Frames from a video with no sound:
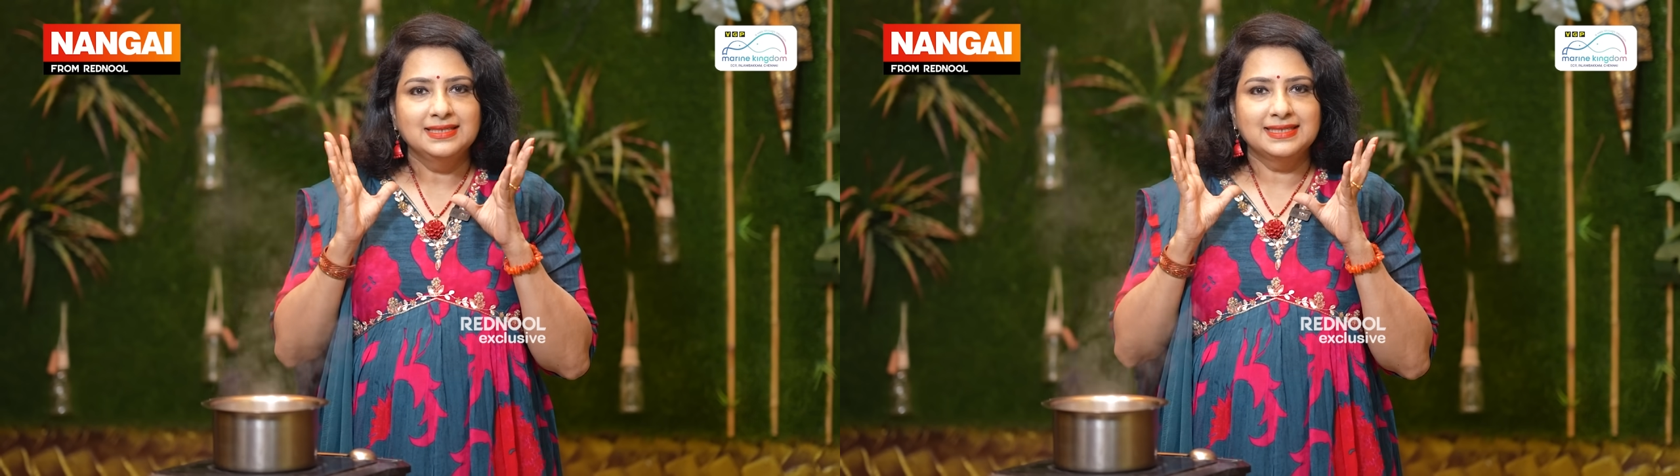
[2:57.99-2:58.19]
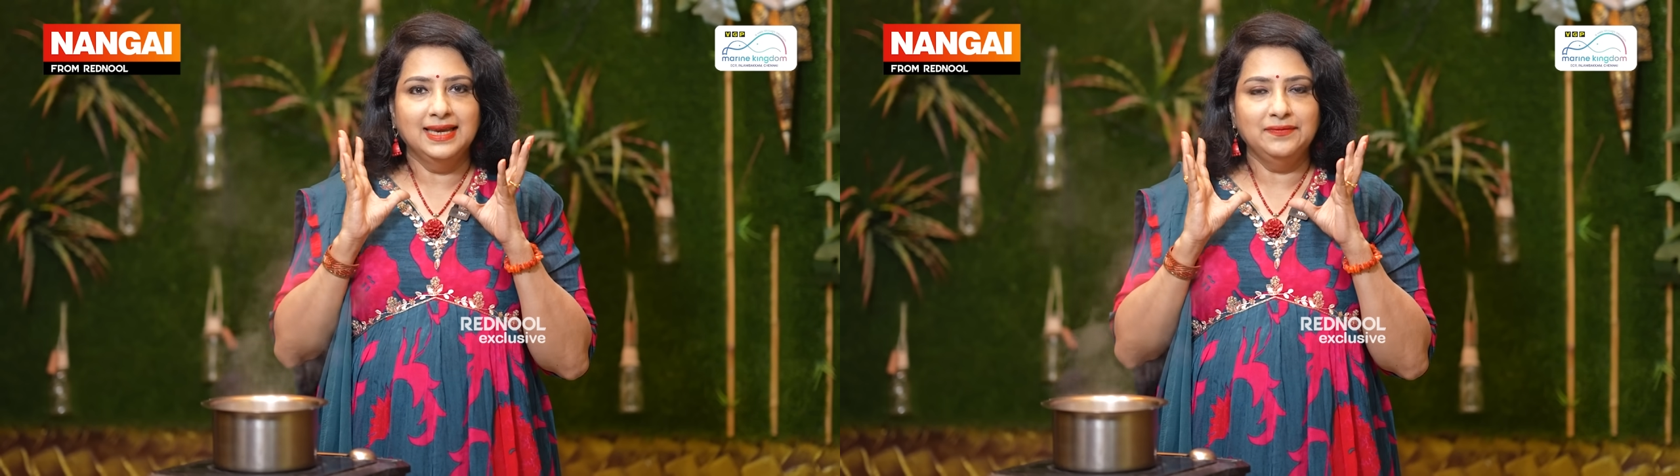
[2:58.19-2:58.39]

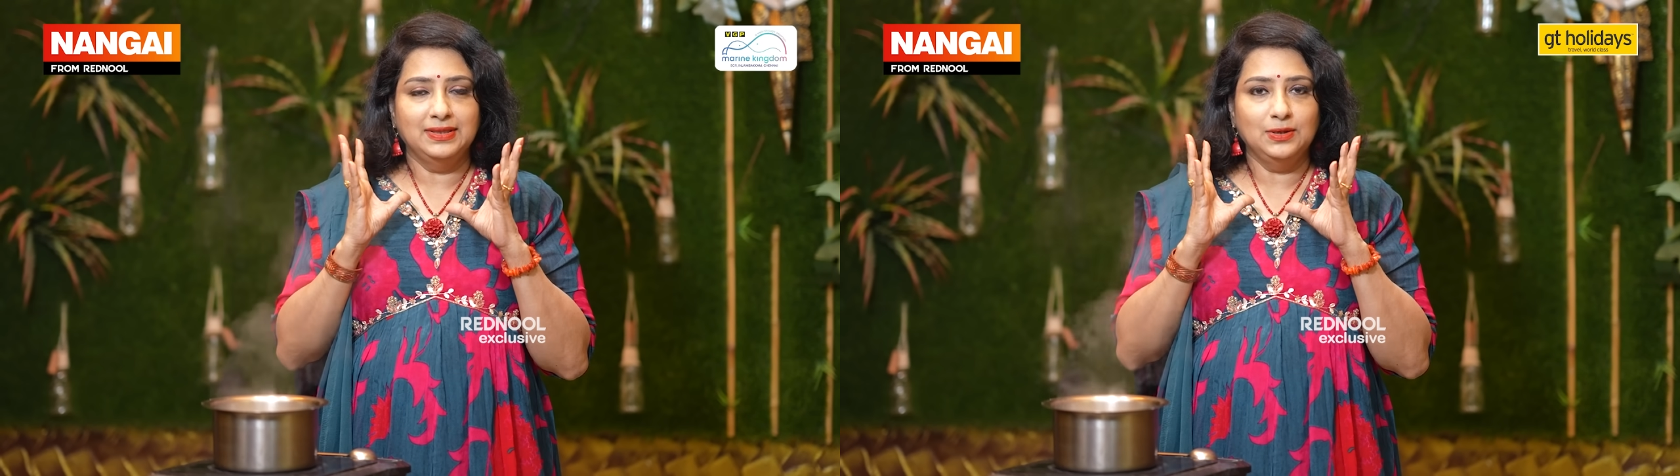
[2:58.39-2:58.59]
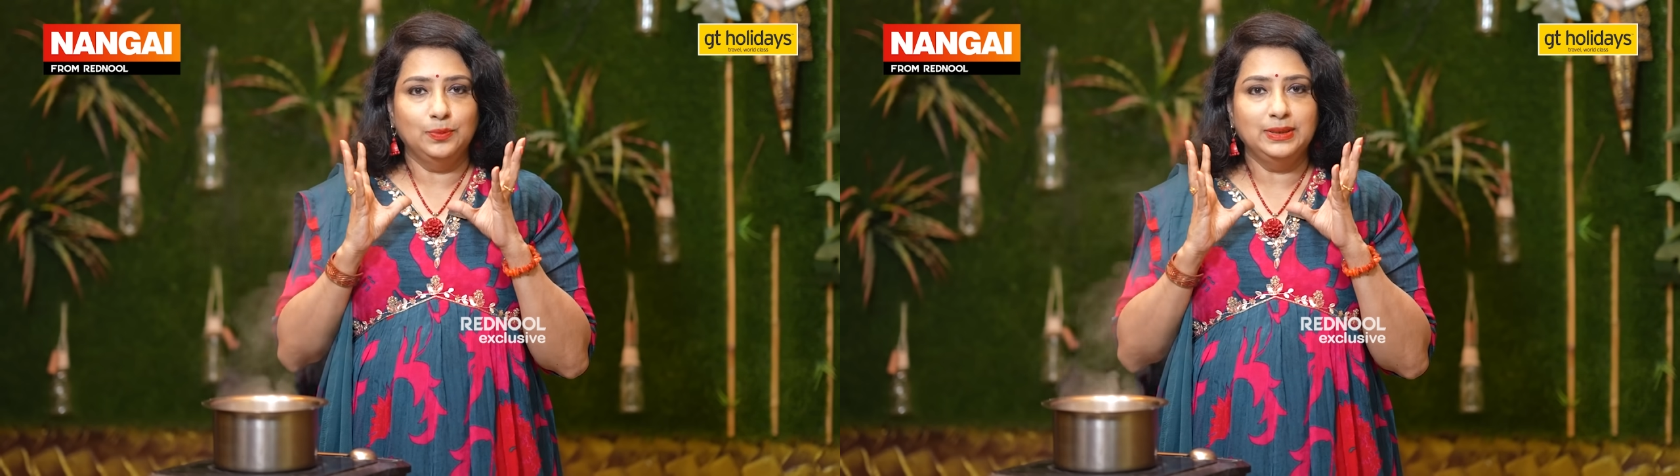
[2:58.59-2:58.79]
ஸ்கின்
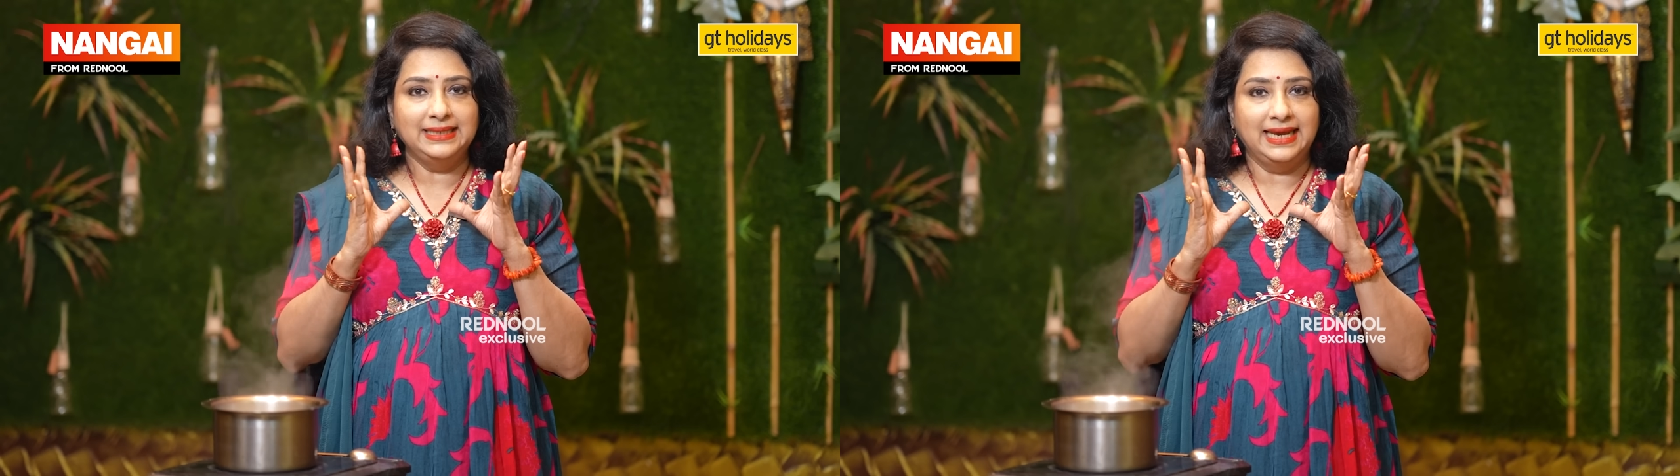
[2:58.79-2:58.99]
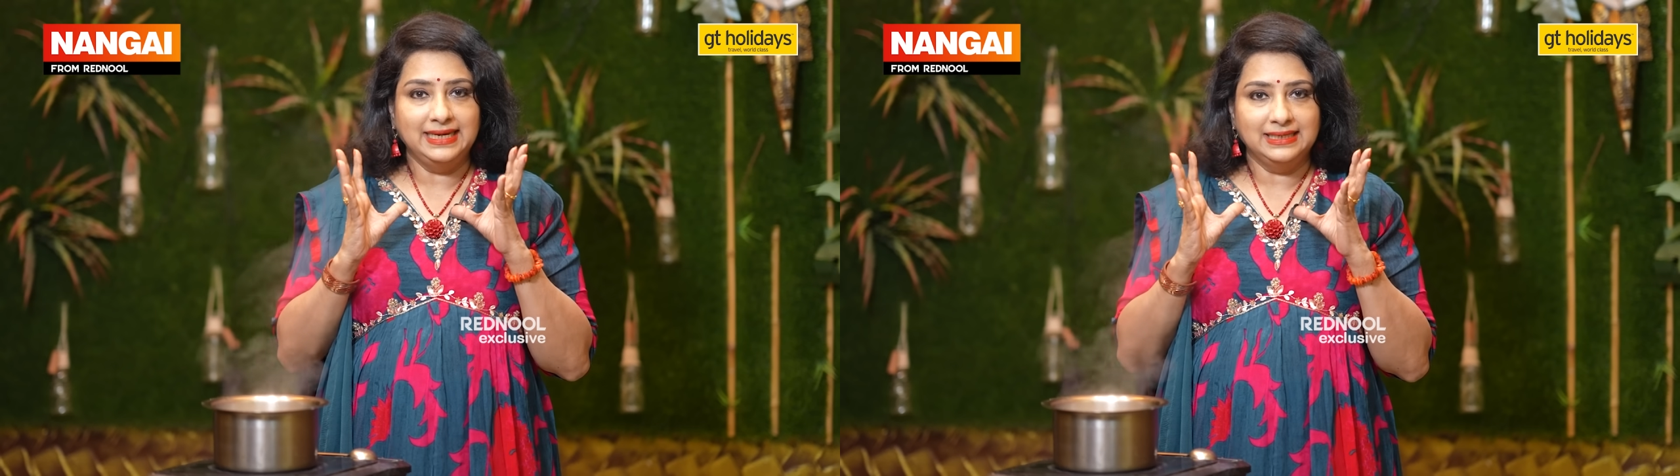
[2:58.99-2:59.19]
வந்து ரொம்ப
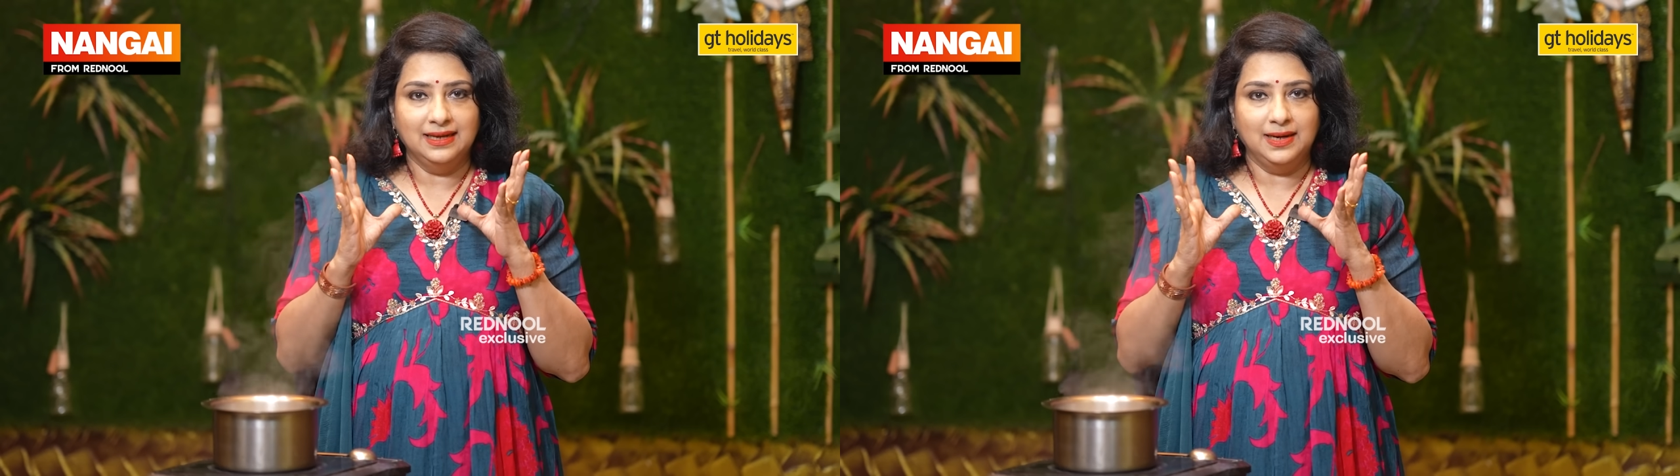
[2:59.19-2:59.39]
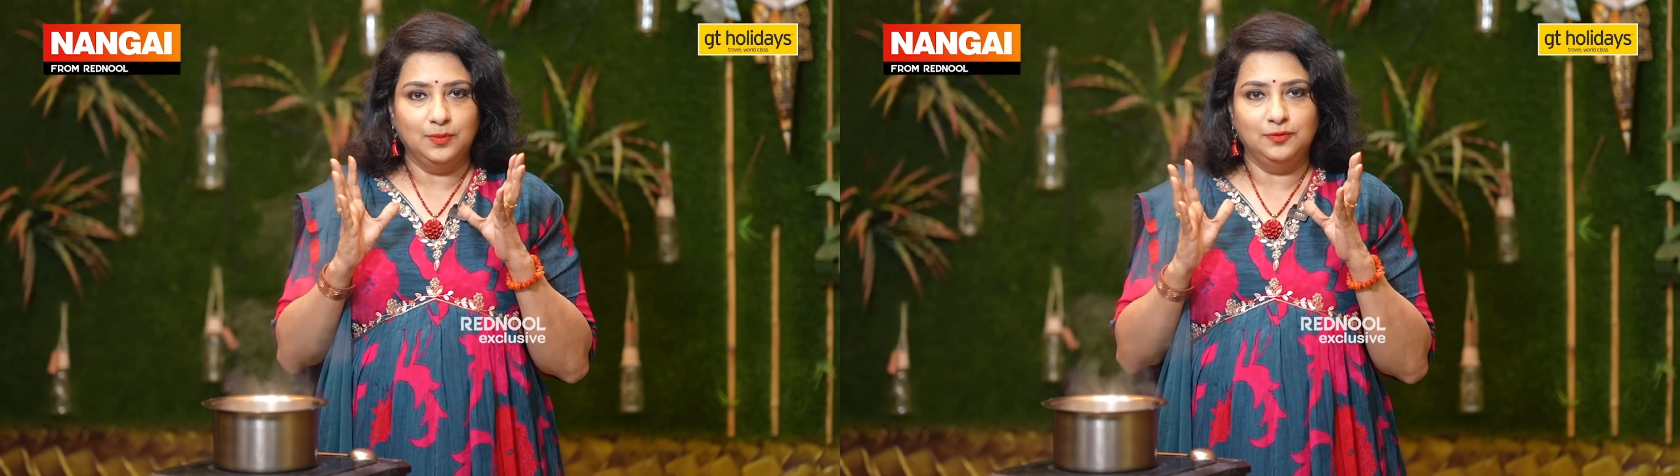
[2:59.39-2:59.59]

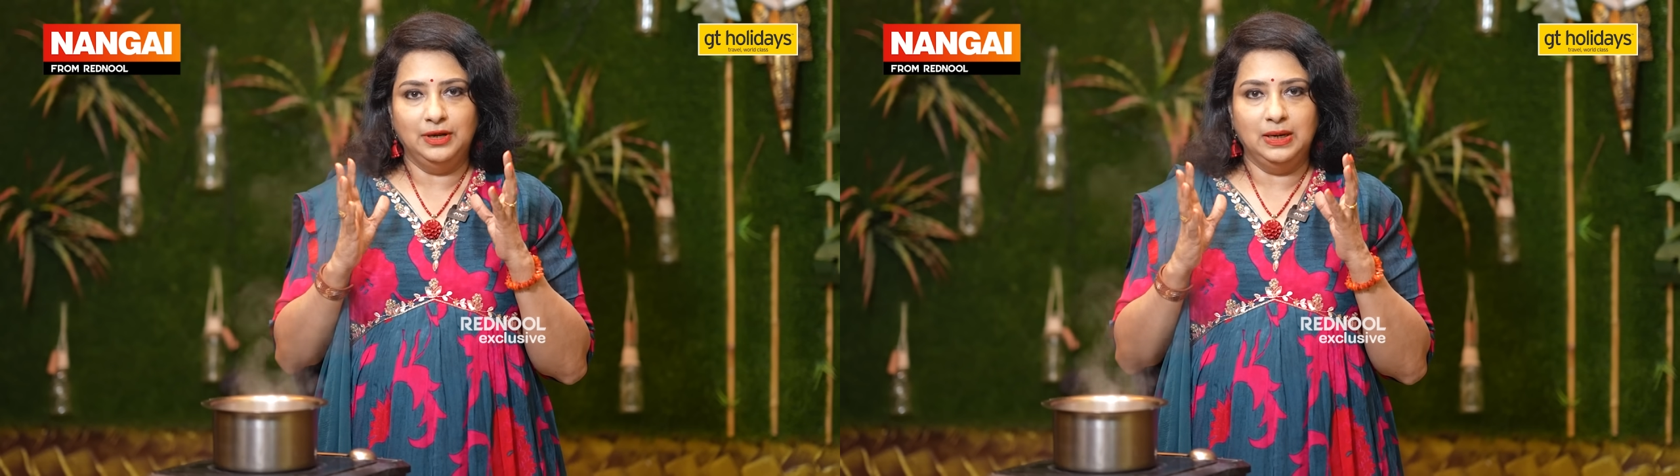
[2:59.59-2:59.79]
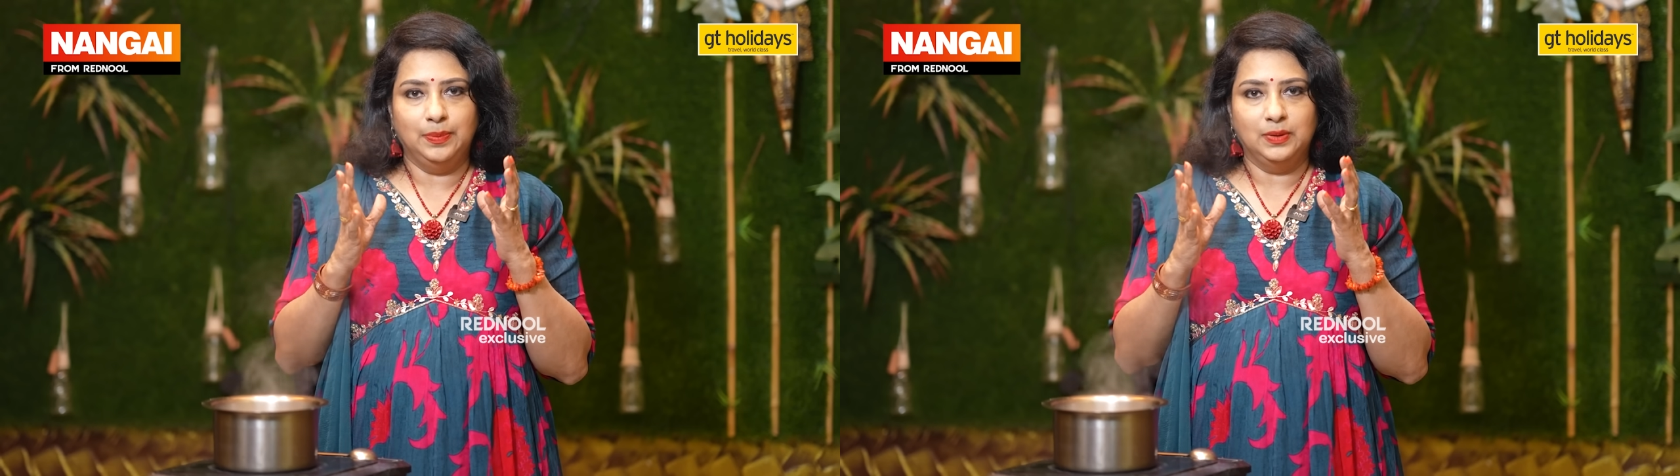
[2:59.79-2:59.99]
டைட்டாக நம்ம
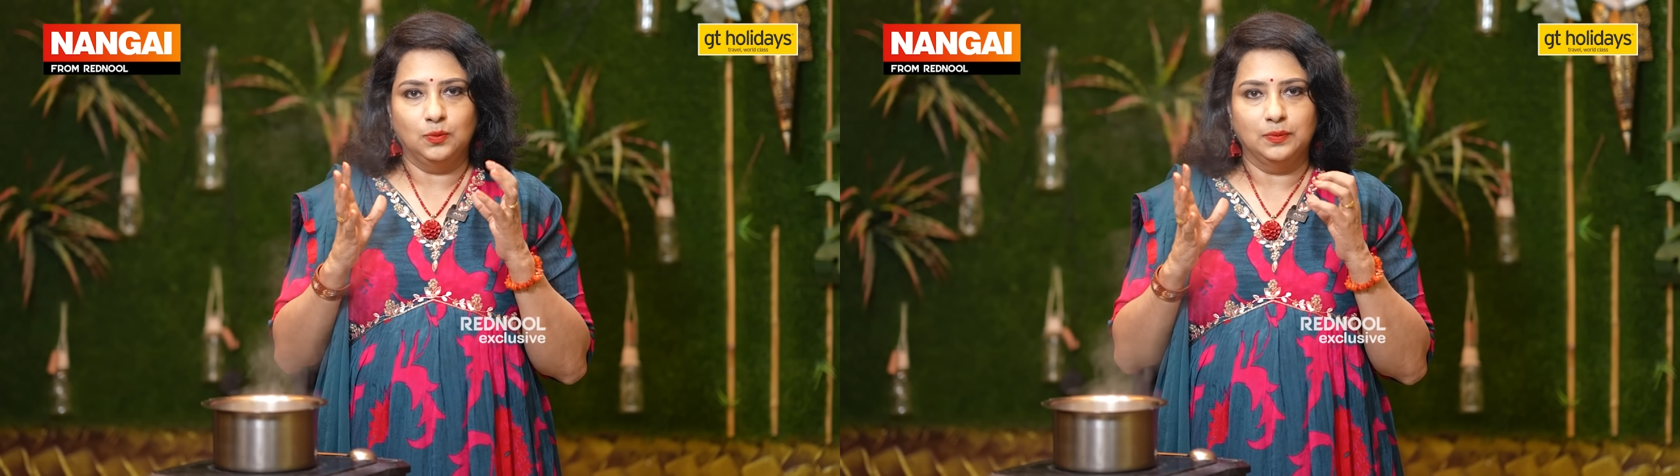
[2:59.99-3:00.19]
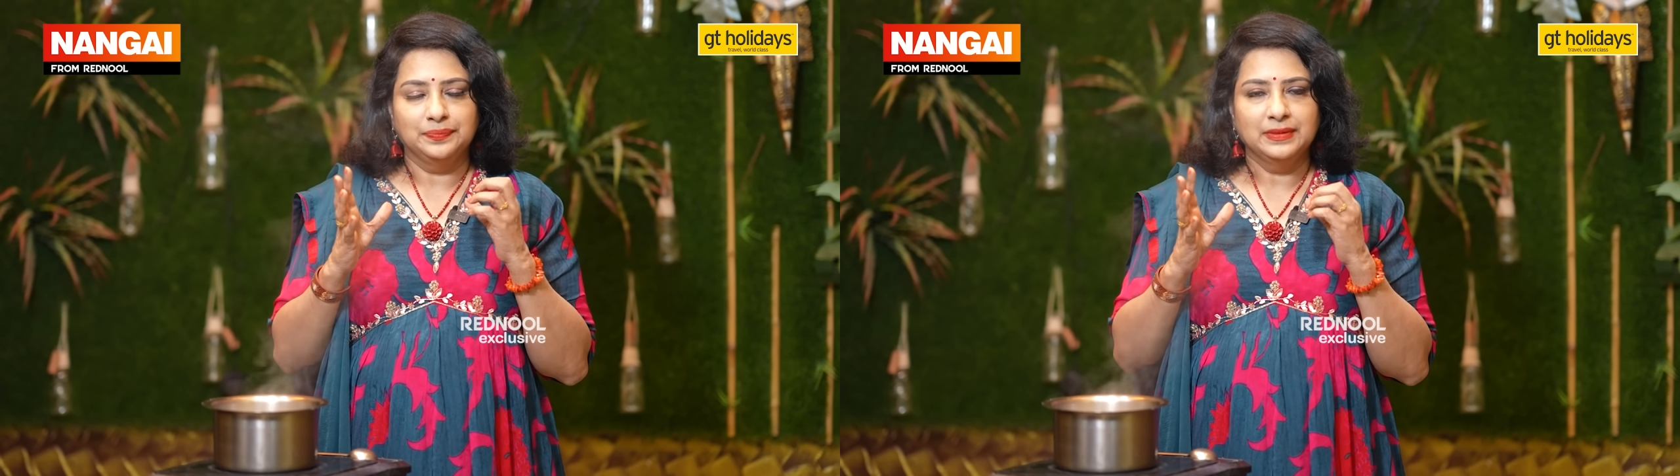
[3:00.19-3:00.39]
ஃபீல்
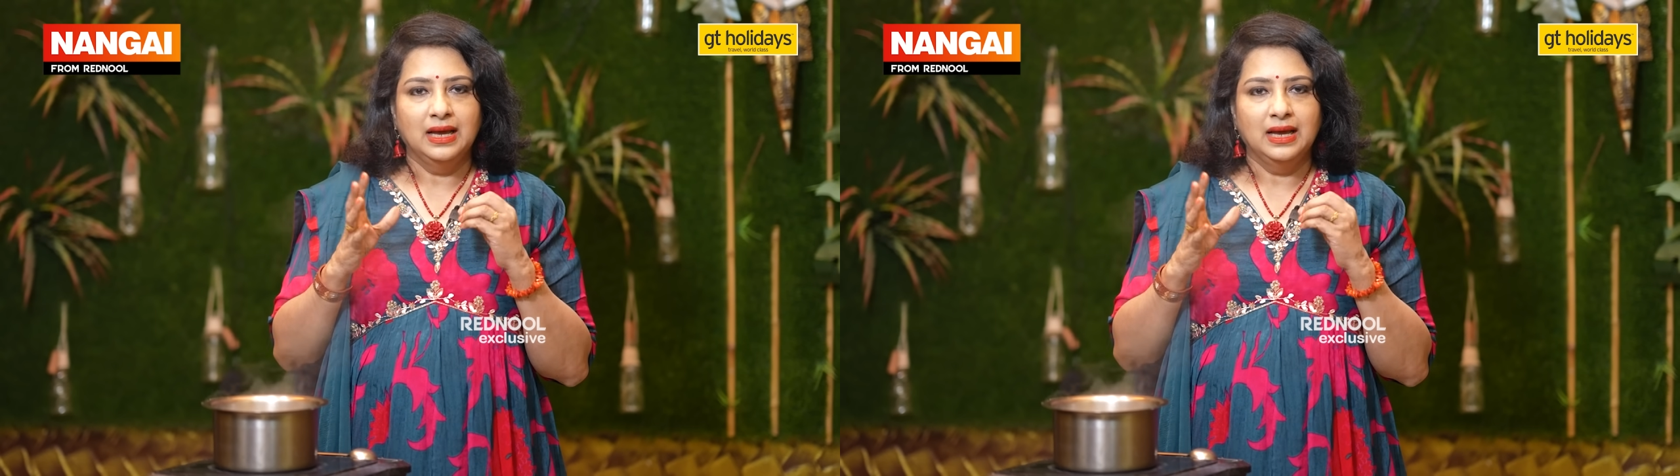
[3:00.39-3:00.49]
பண்ணுவோம்